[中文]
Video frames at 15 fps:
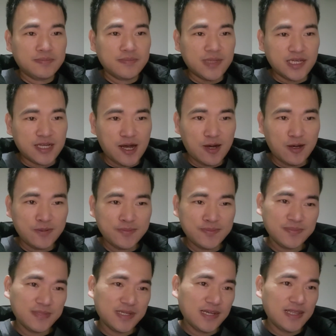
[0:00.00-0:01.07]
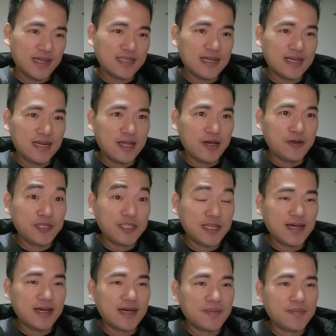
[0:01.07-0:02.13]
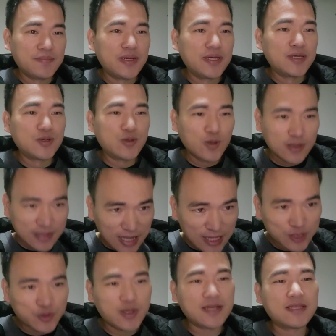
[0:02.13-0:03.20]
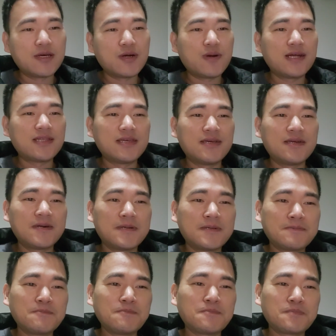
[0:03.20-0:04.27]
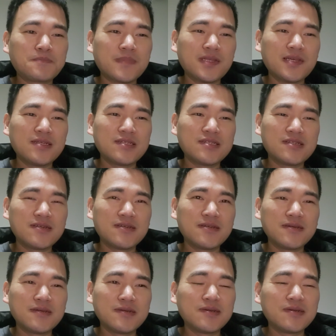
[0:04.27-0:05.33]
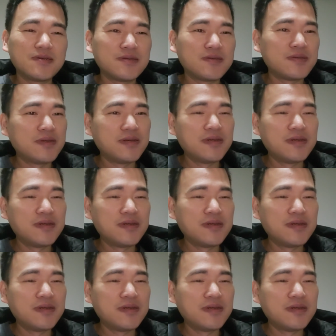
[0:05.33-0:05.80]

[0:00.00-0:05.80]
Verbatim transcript: 大家好，给大家聊一下美国大选的话题哦，这是